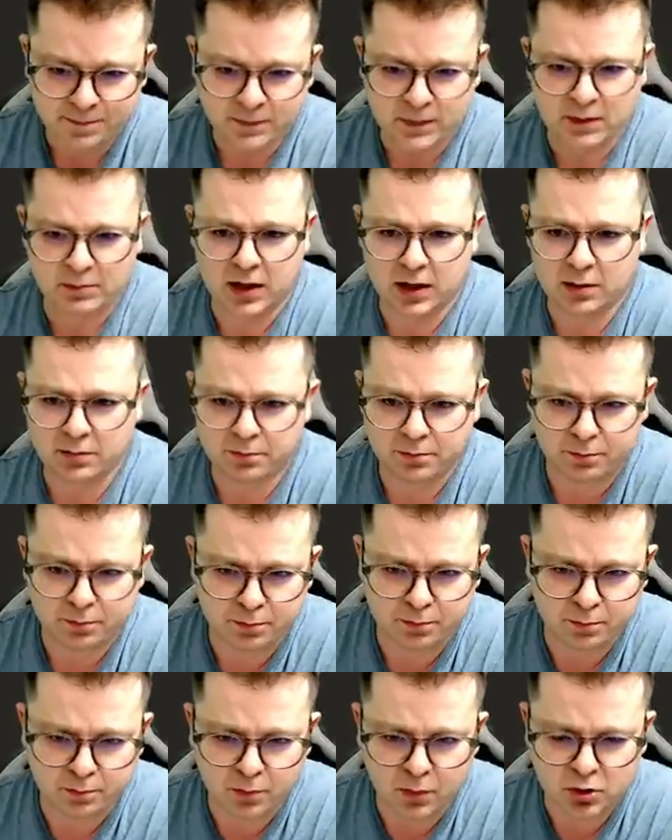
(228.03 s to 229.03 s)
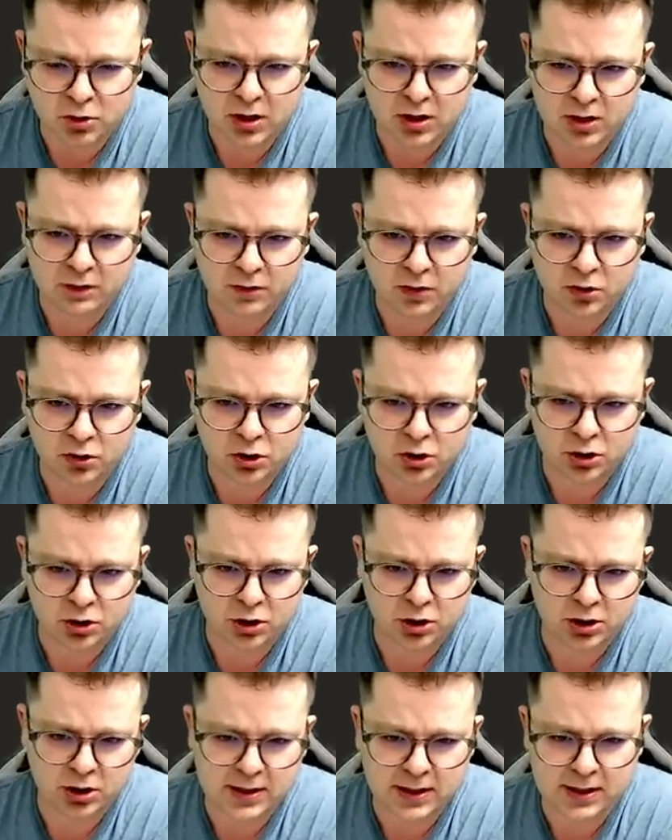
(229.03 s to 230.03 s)
Mam możliwość
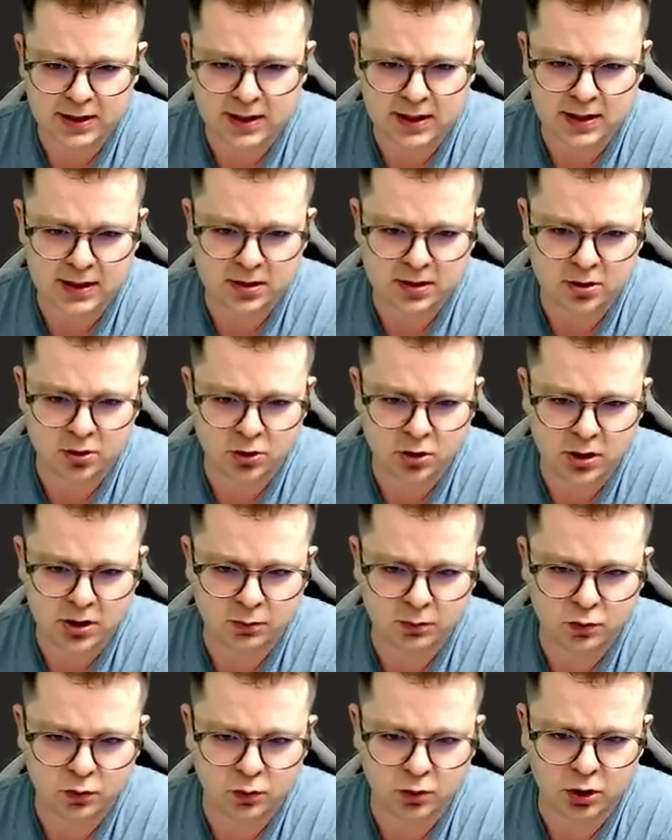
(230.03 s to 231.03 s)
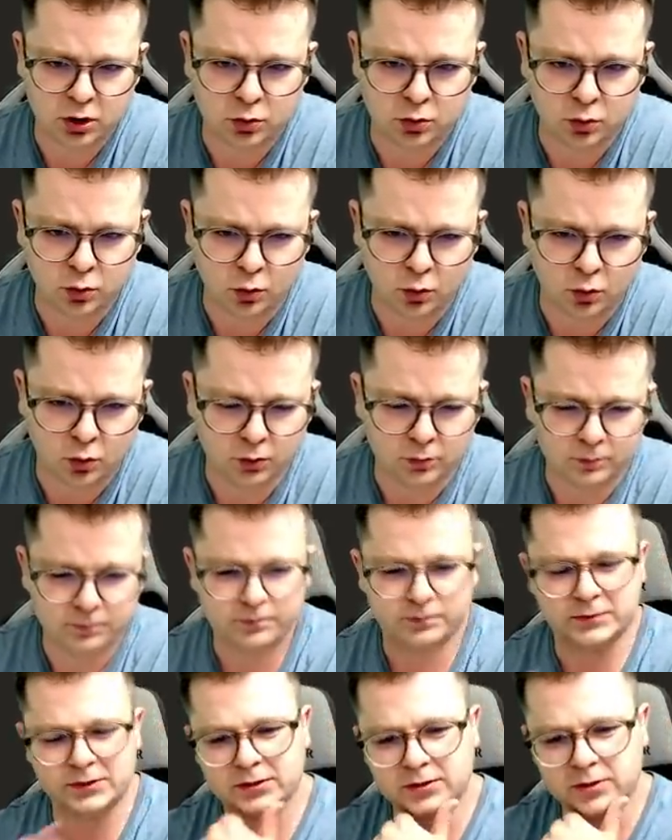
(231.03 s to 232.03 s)
e, zagrania skoczkiem tu i tu.
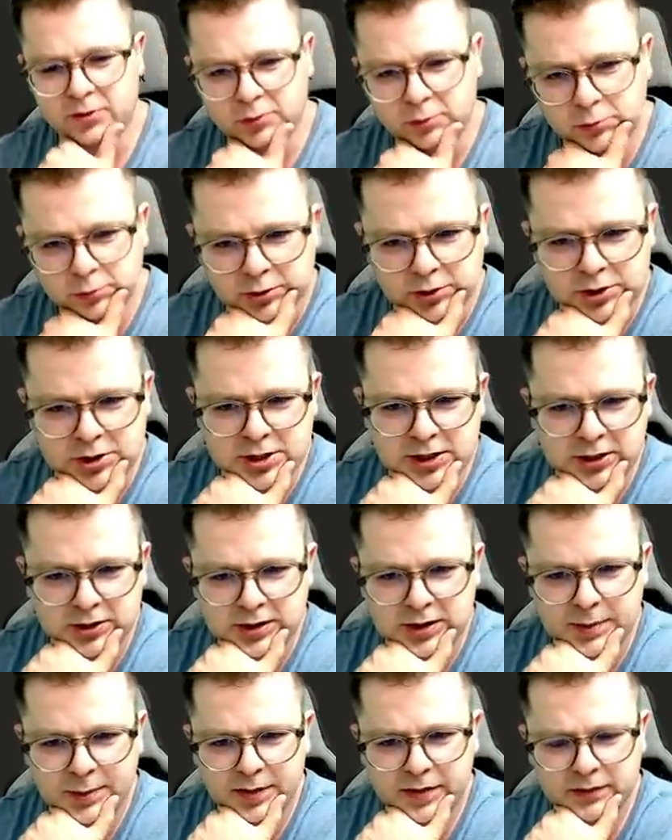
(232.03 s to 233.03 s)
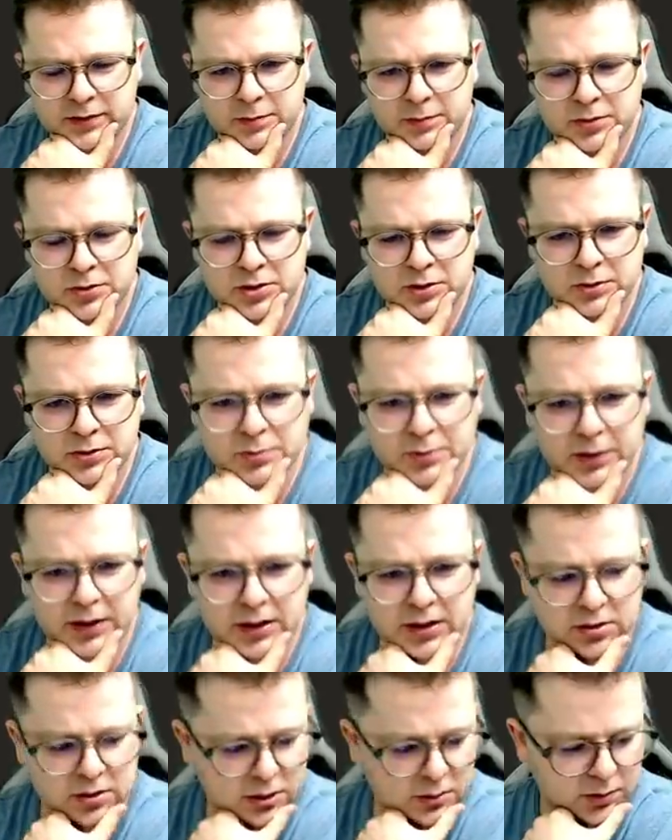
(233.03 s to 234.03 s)
Kurczę, to naprawdę może być
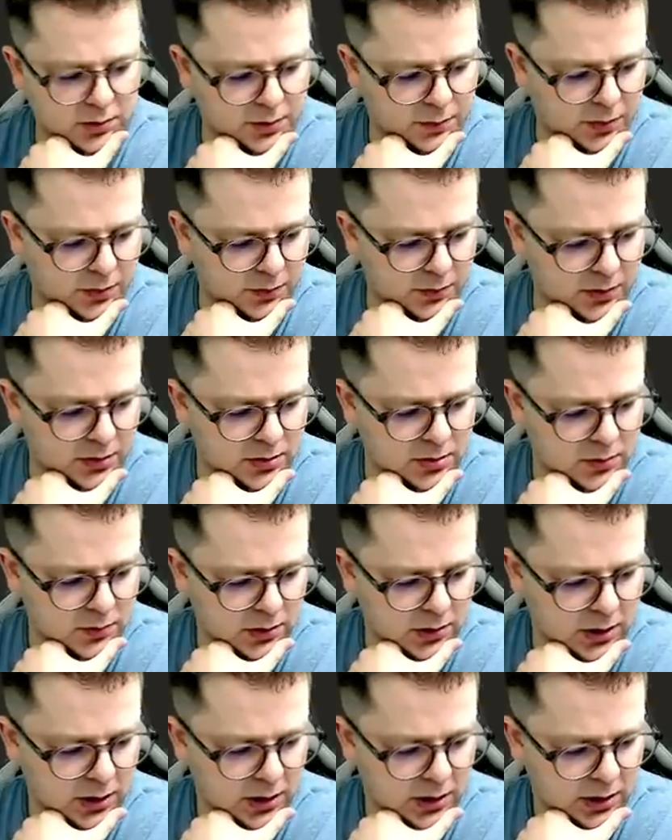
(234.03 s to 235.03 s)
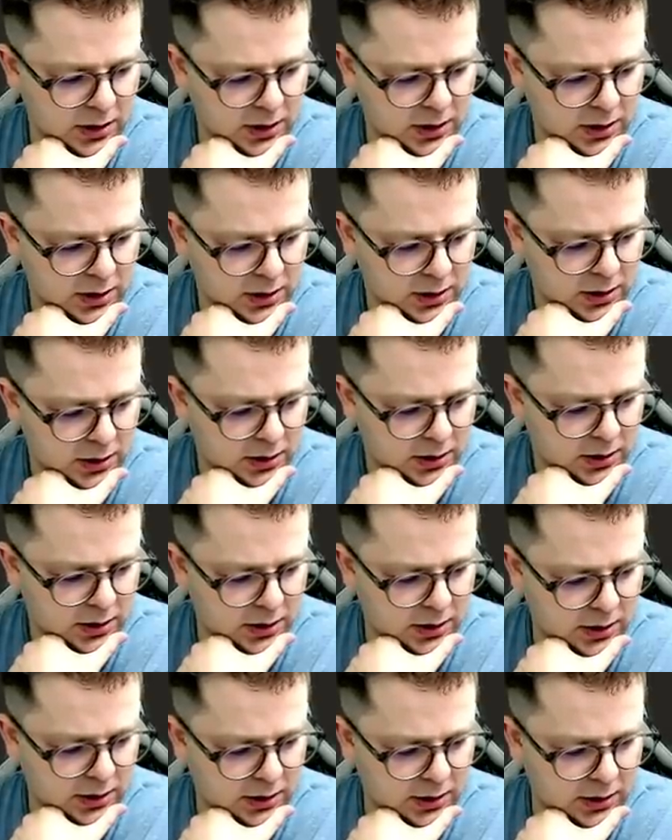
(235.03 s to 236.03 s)
bardzo dobry pomysł.
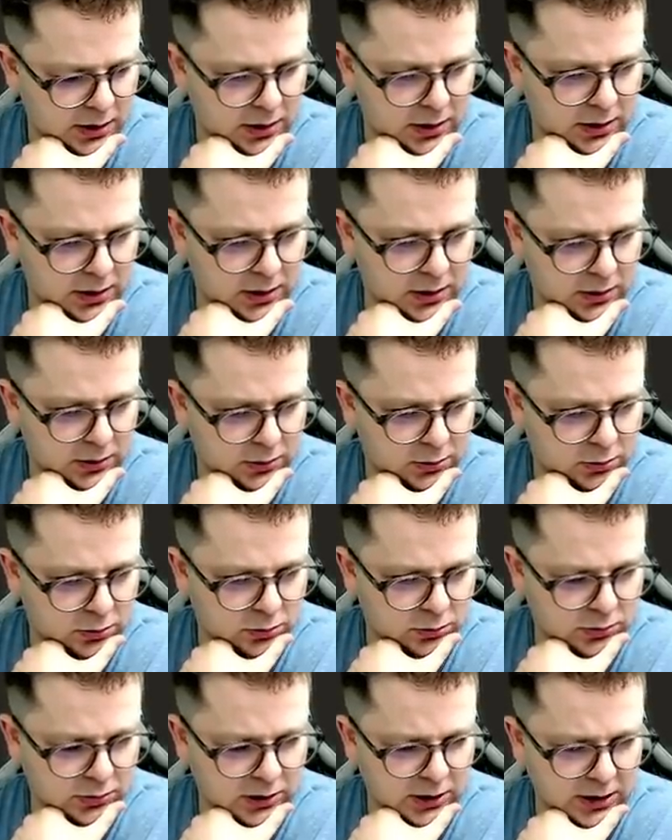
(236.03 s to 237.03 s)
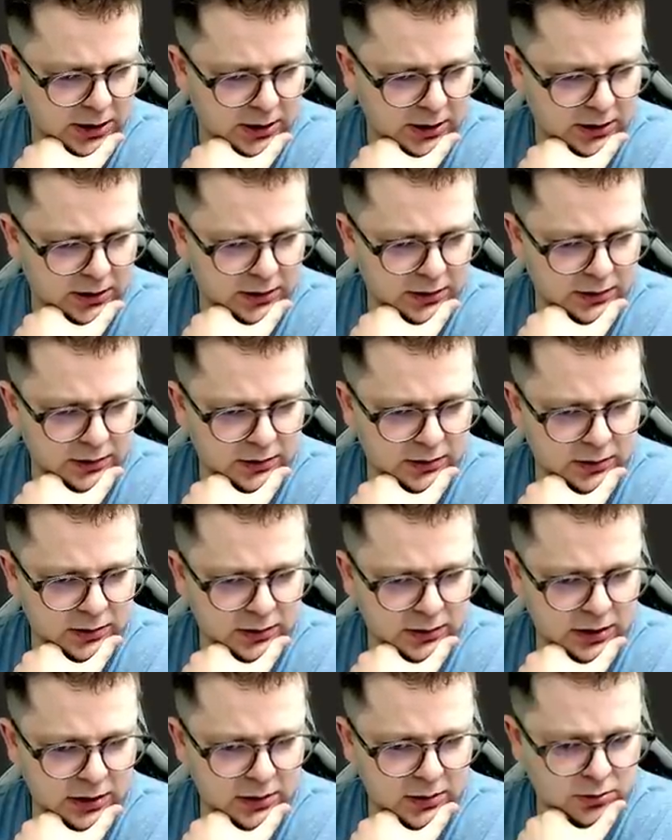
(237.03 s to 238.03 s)
E, tutaj, e,
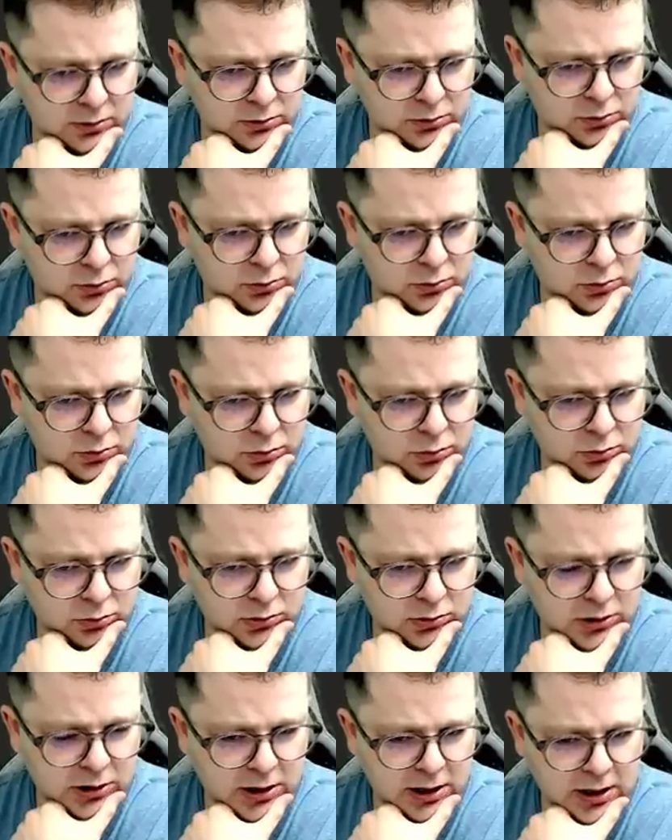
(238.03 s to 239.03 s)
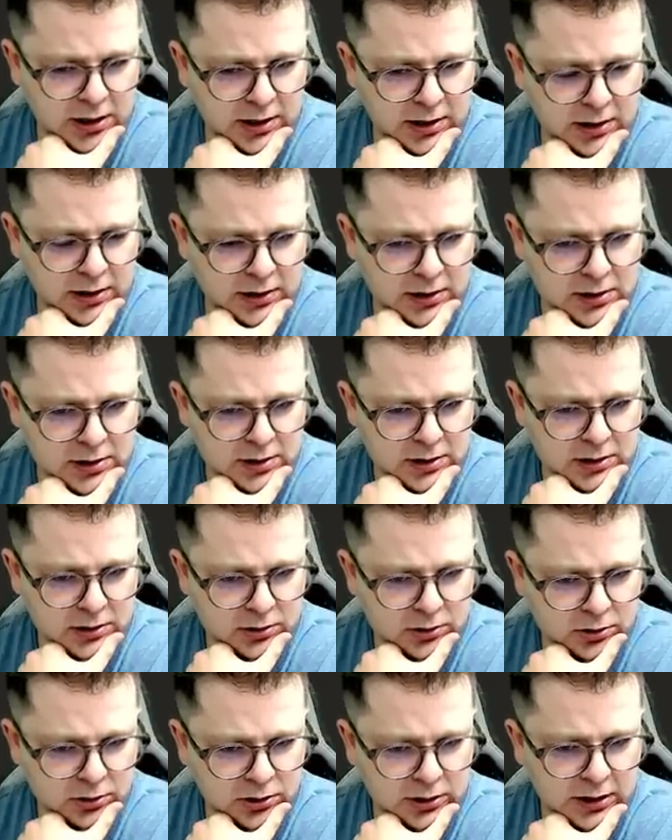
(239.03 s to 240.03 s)
jak on tutaj,
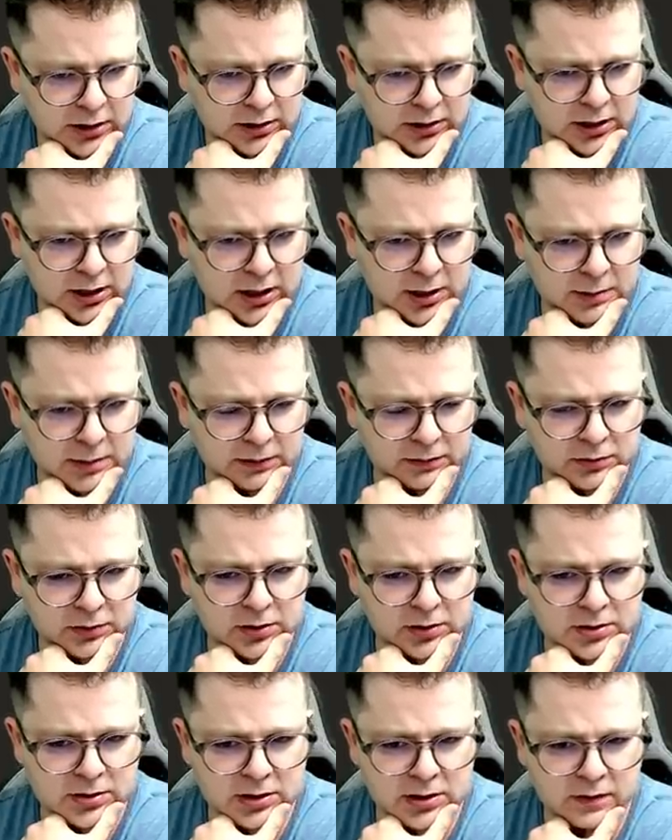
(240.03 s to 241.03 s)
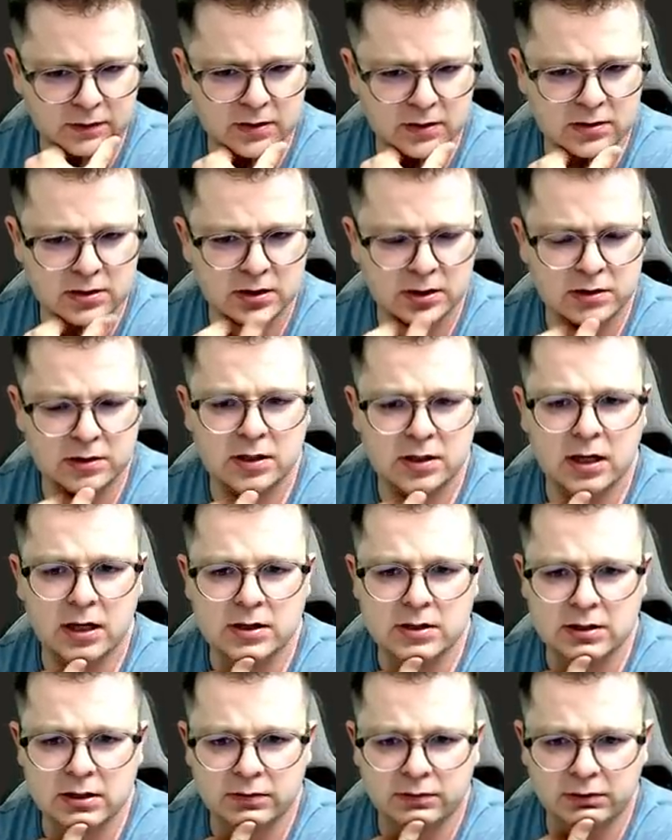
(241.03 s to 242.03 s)
to ja tak mam wtrącenie, więc nie
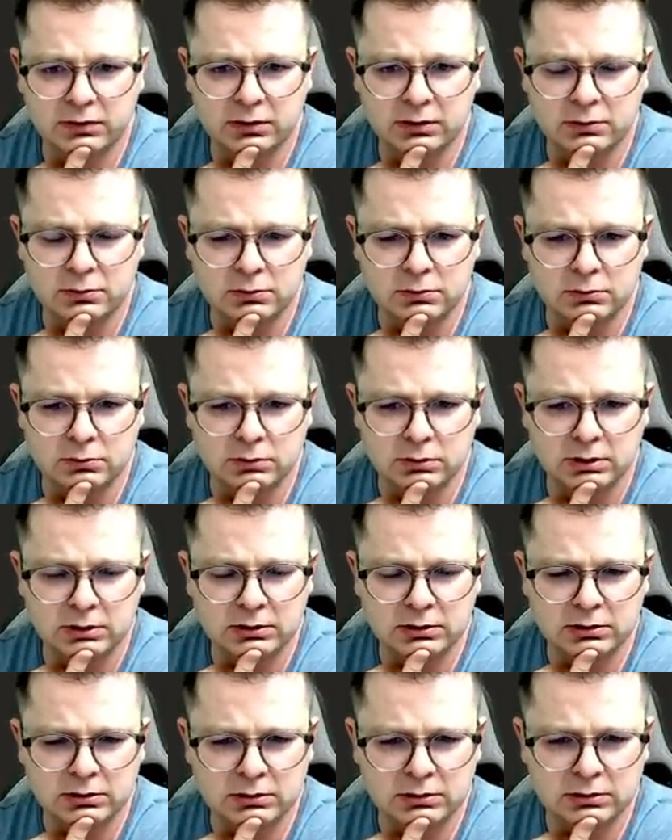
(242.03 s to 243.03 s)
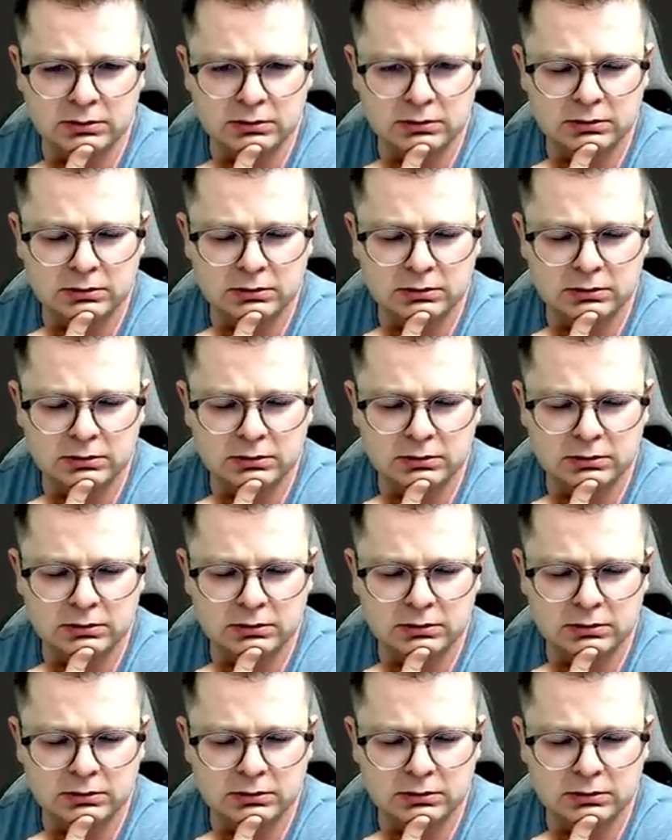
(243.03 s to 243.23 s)
tracę figury.